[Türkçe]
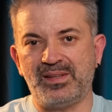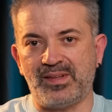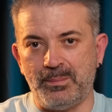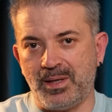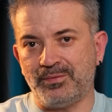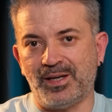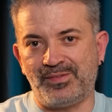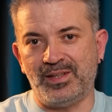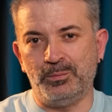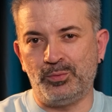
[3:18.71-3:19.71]
Biraz emek
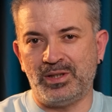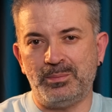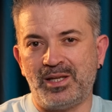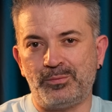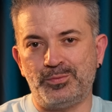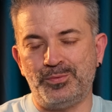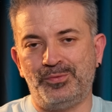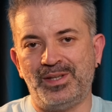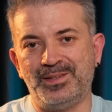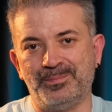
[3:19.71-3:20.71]
verseydim, üzerine biraz
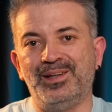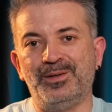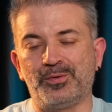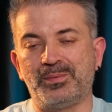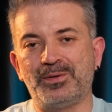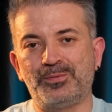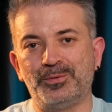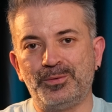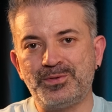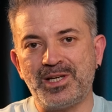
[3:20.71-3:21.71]
düşünseydim. E, o zaman
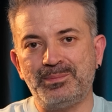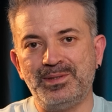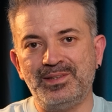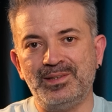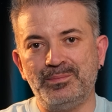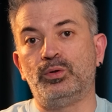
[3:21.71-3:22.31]
sorun olacak mıydı?